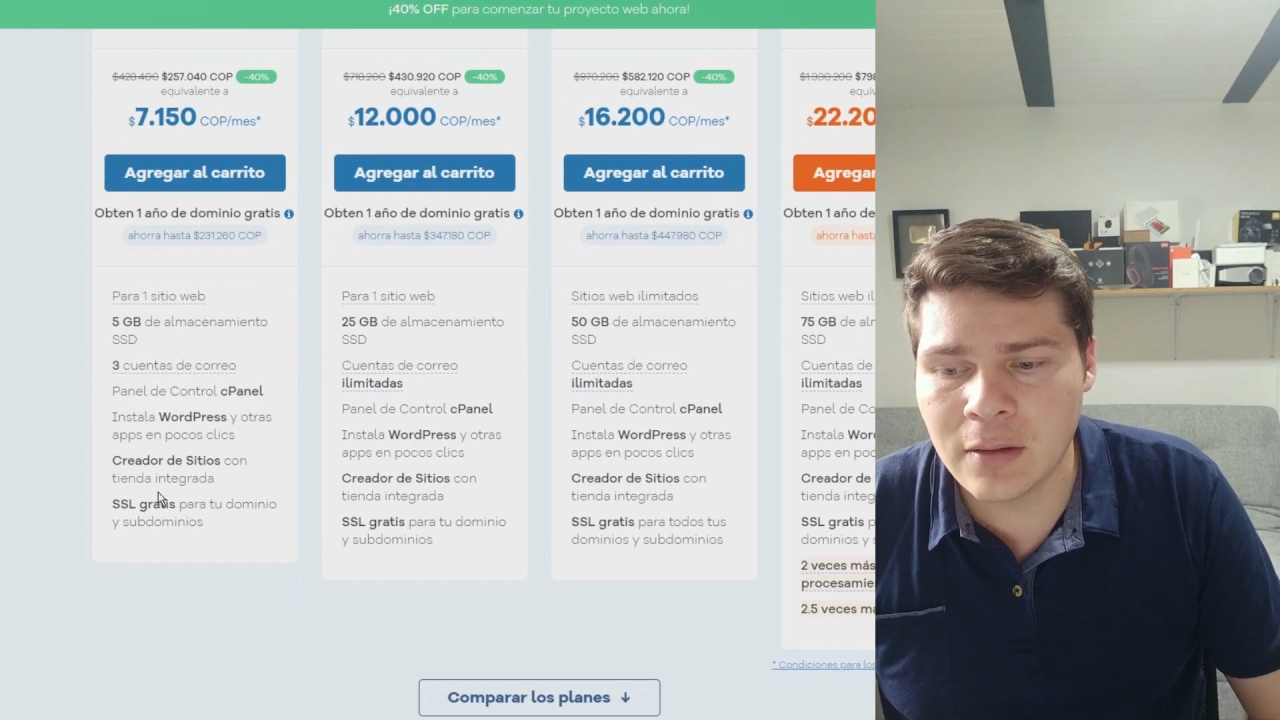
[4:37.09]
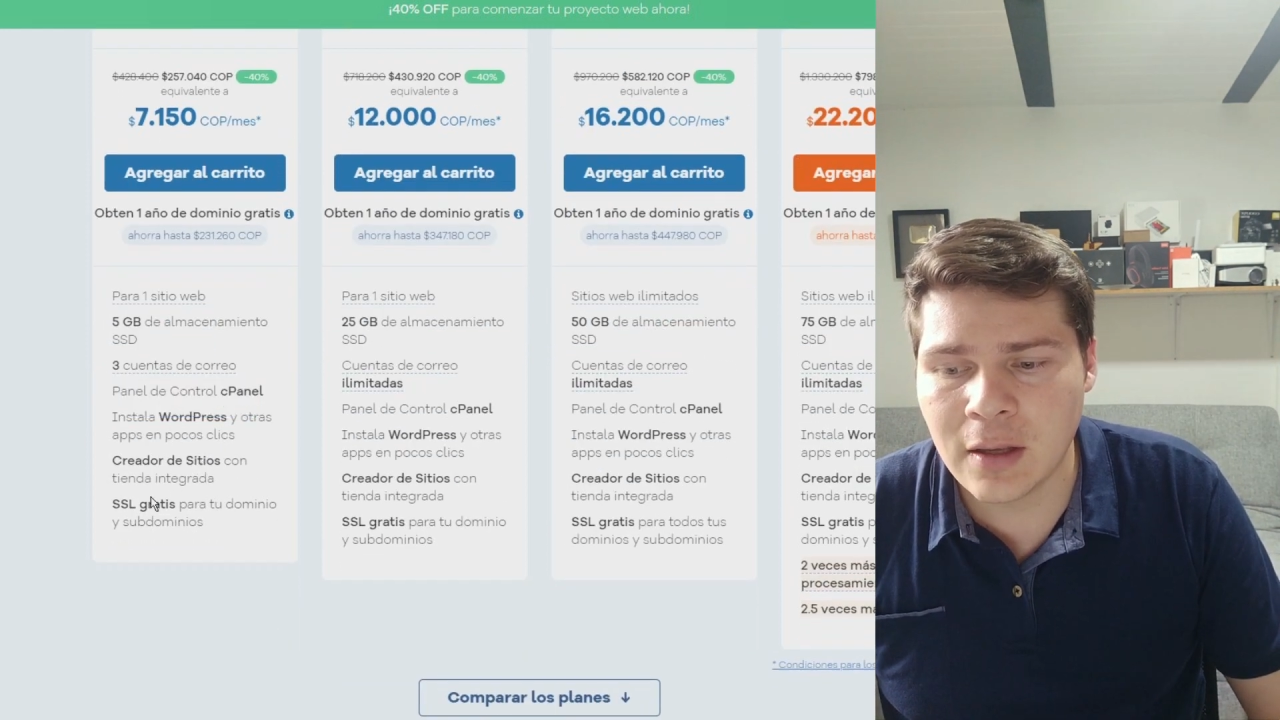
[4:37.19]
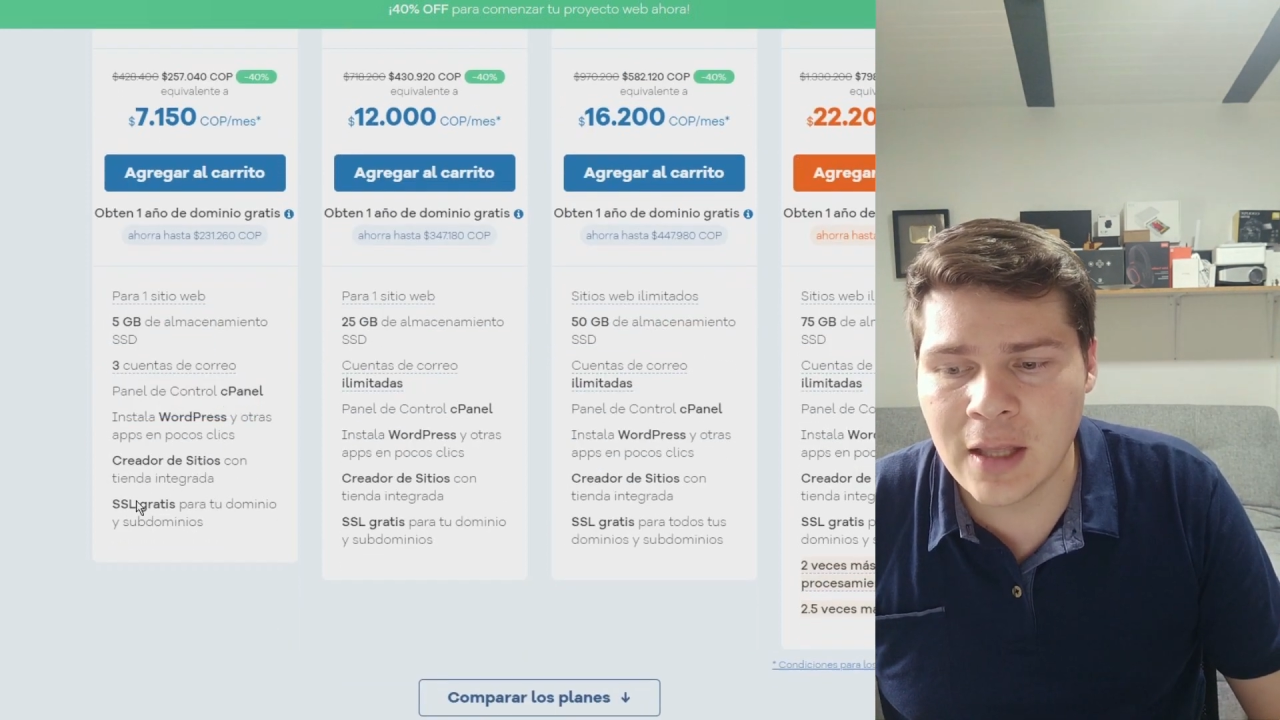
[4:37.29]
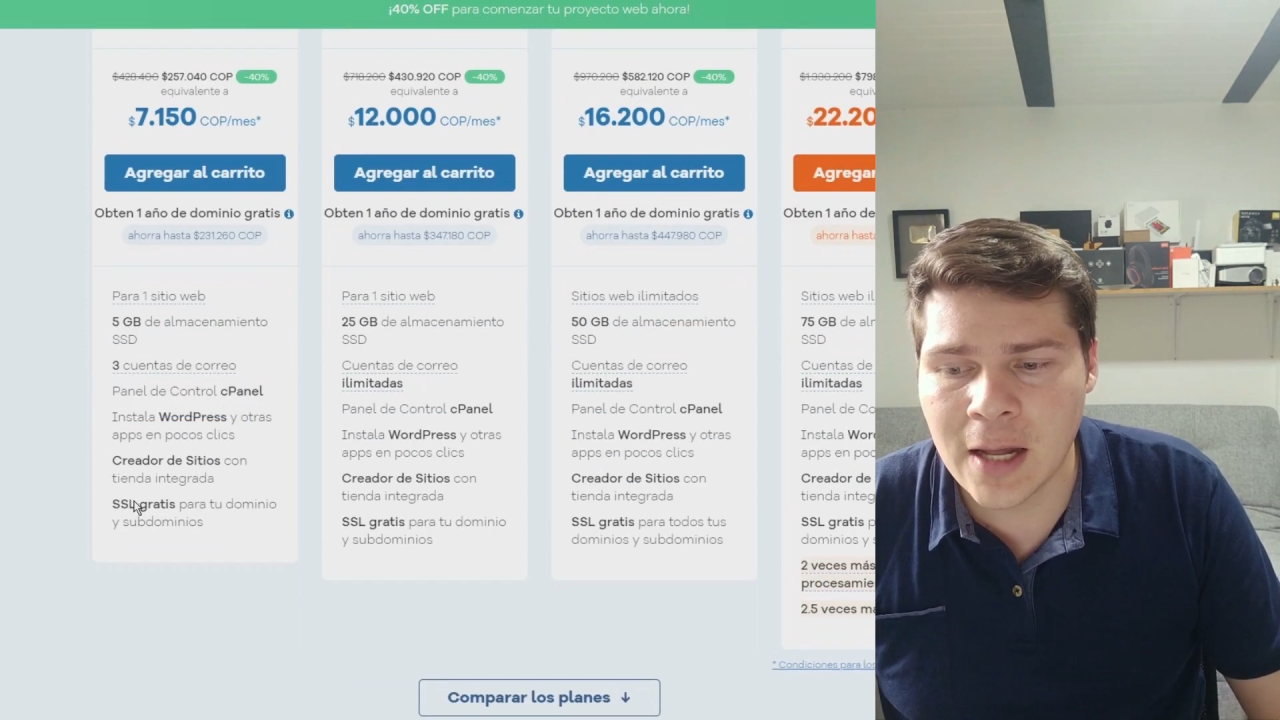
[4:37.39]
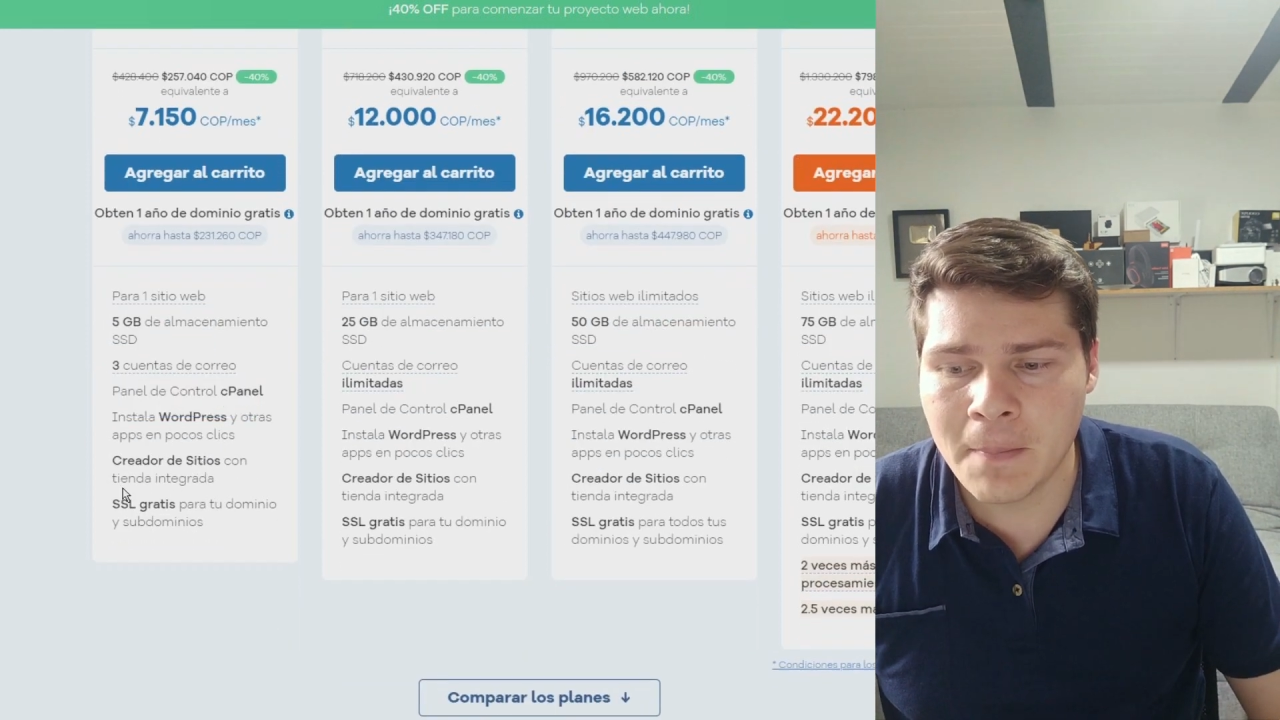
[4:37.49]

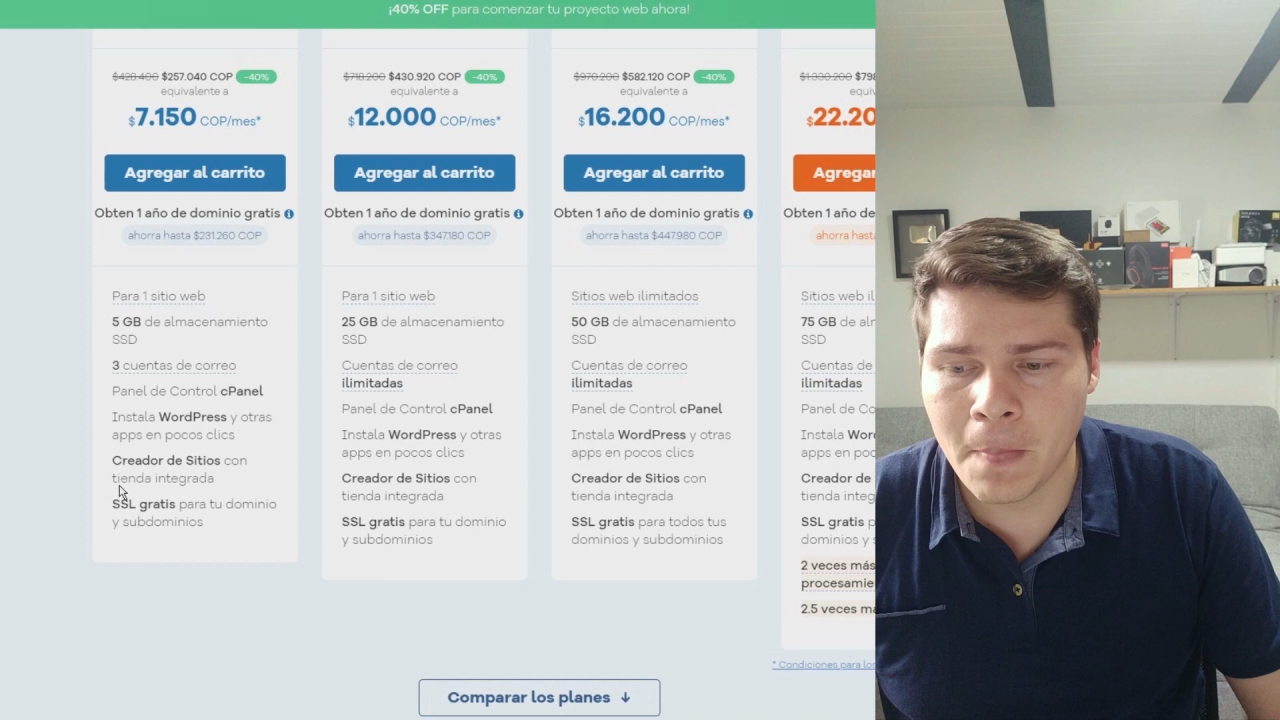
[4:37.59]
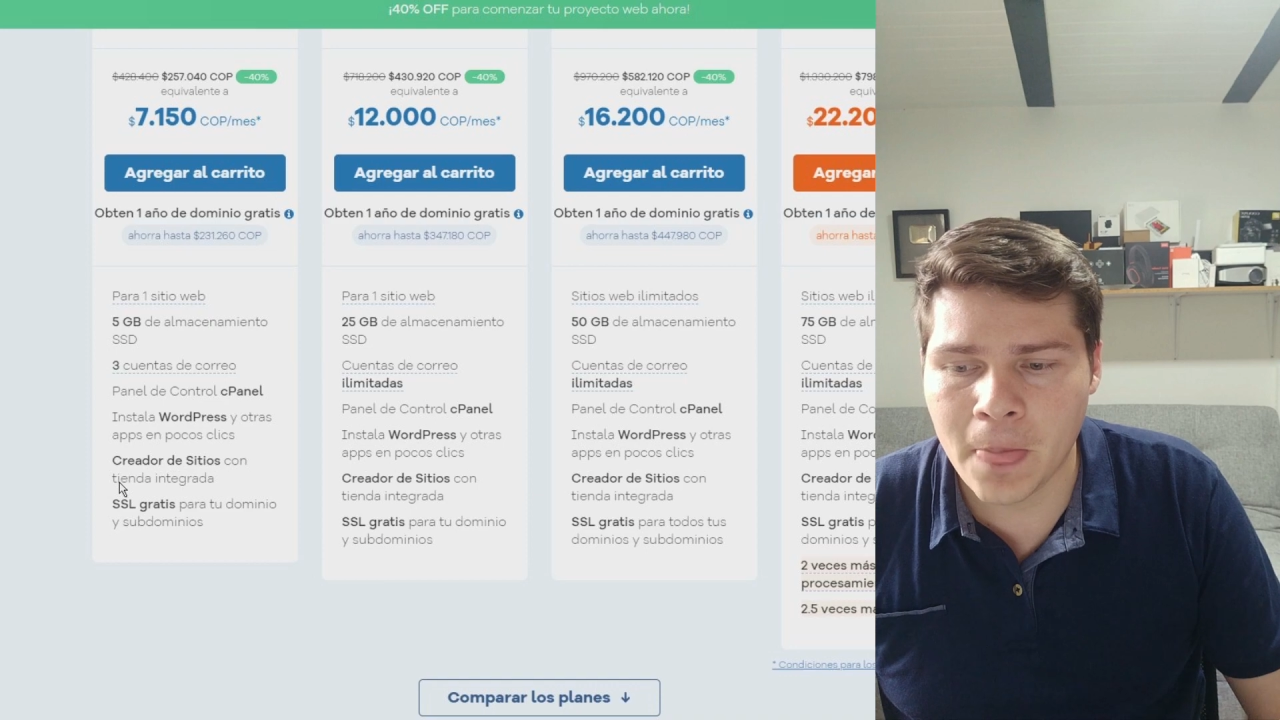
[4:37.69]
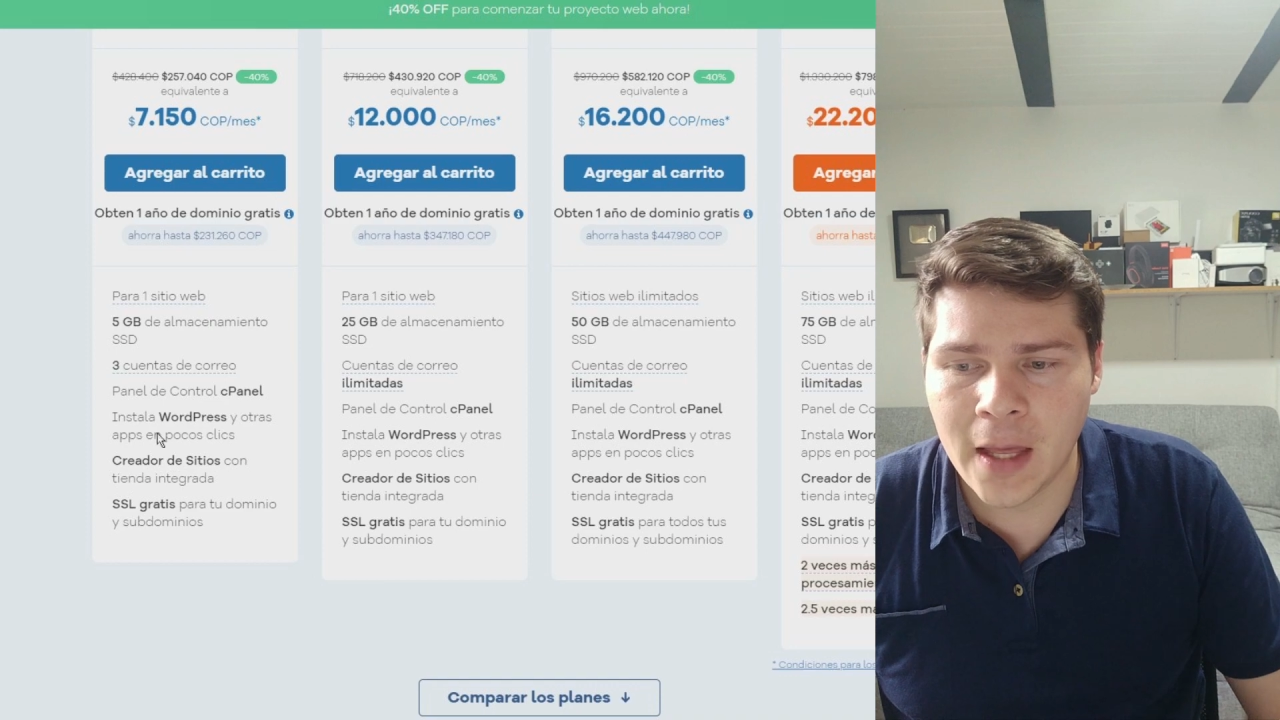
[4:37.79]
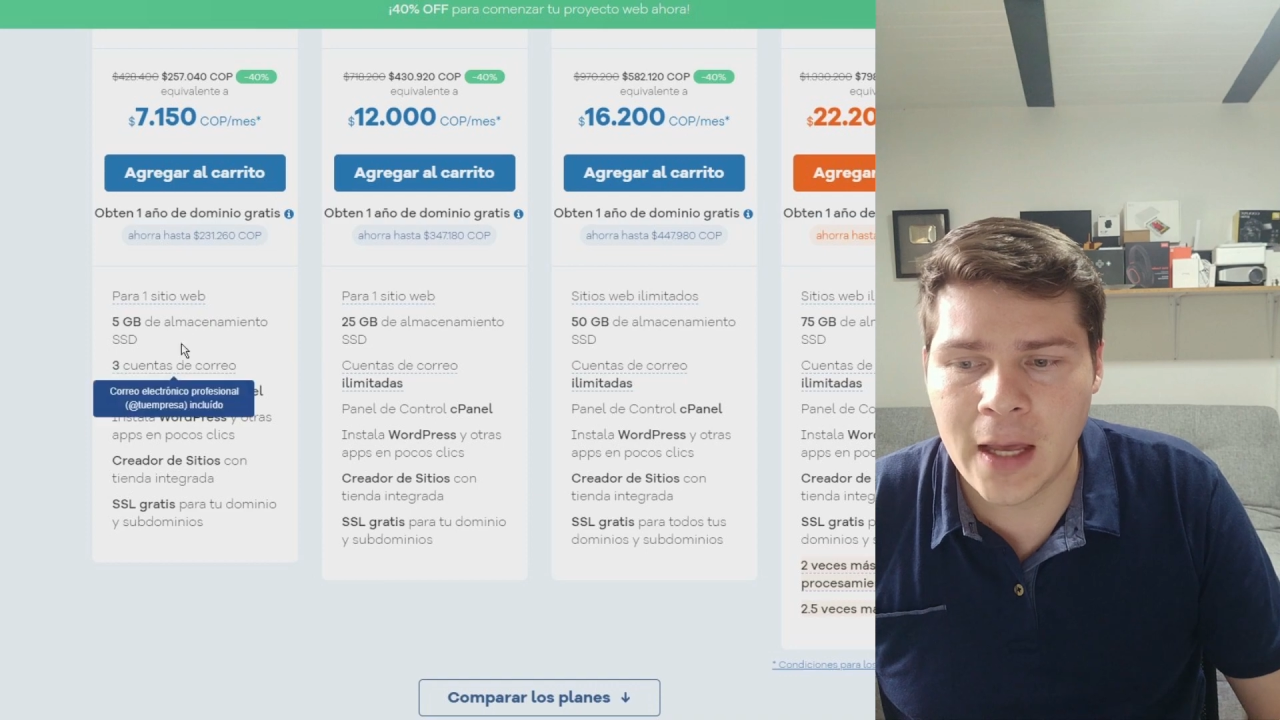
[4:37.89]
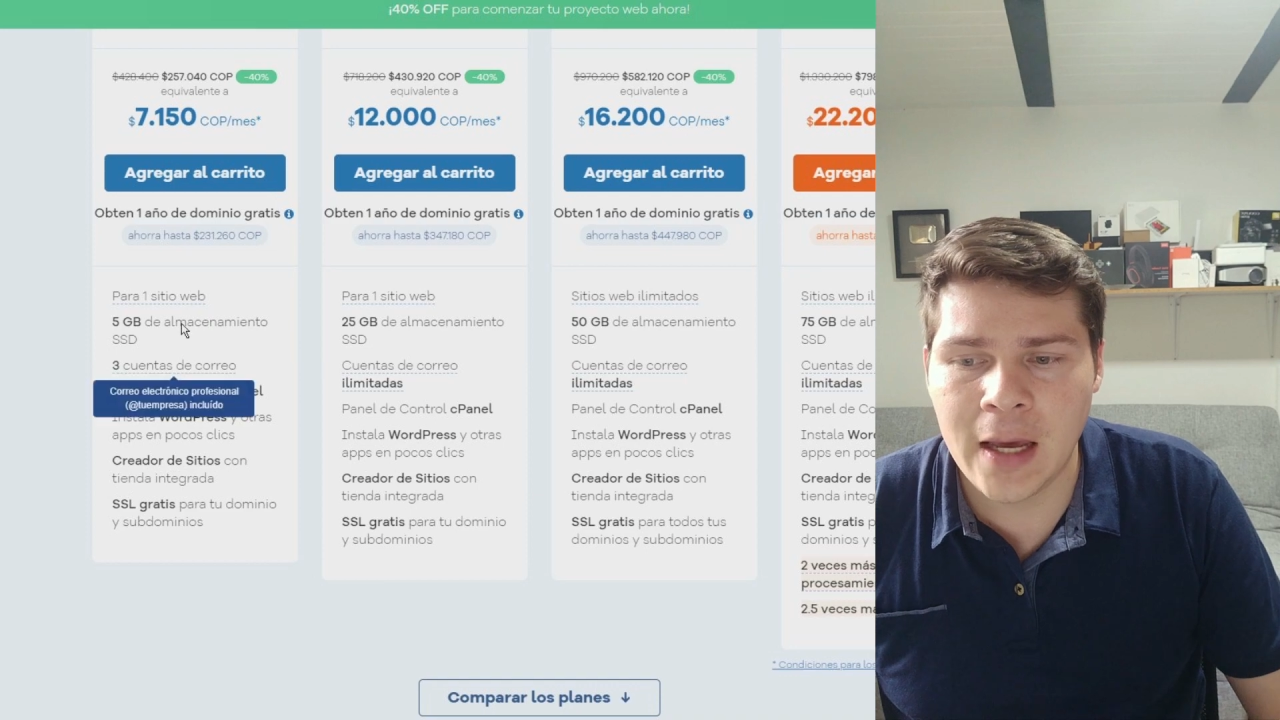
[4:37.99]
te dan
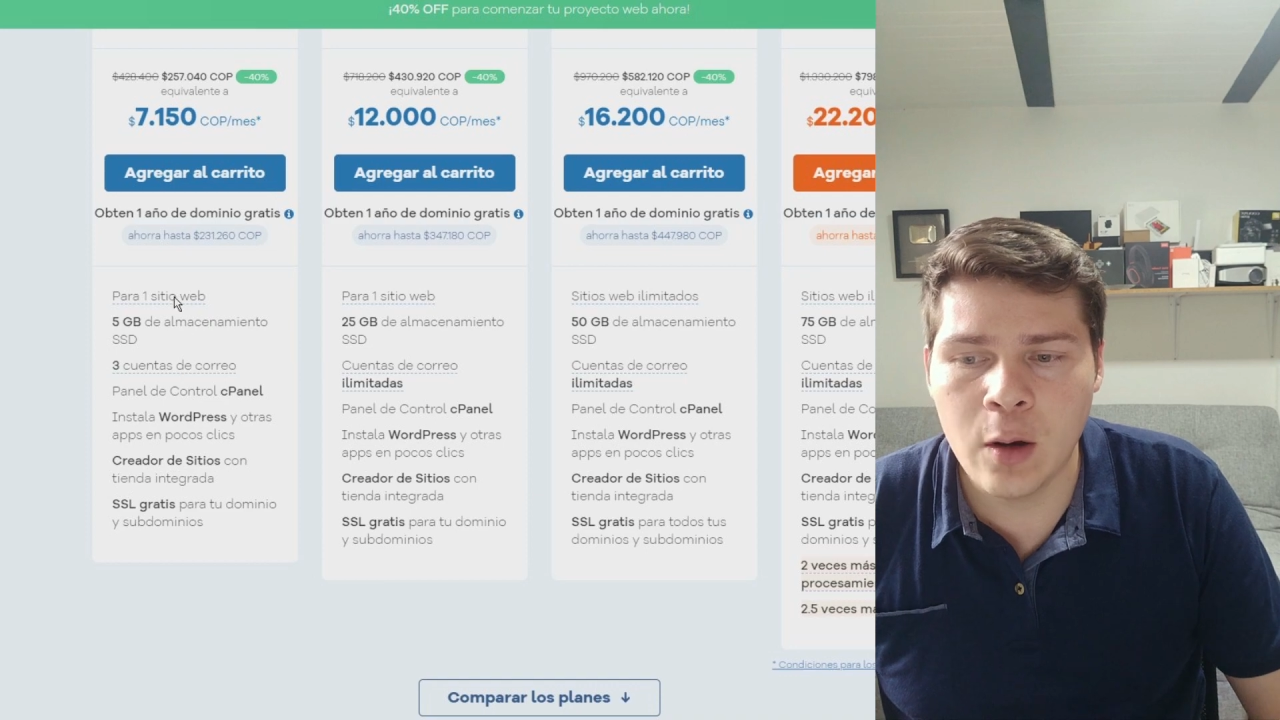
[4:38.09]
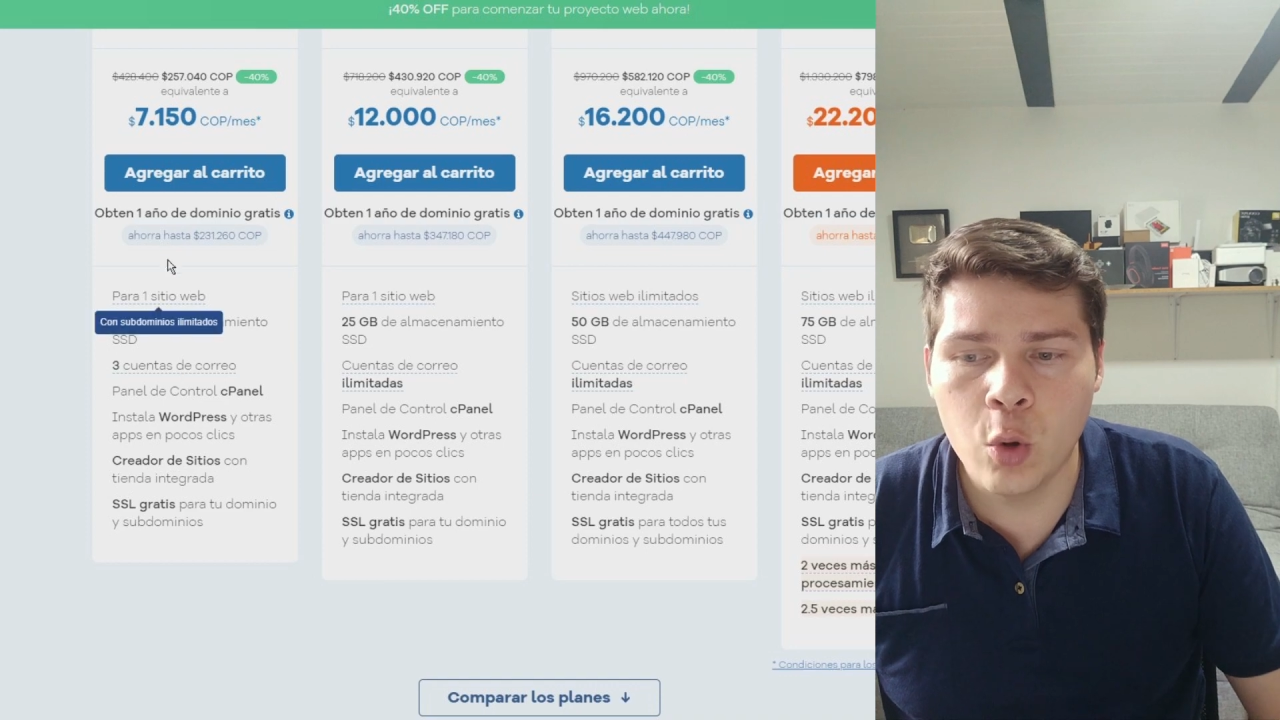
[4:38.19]
eh,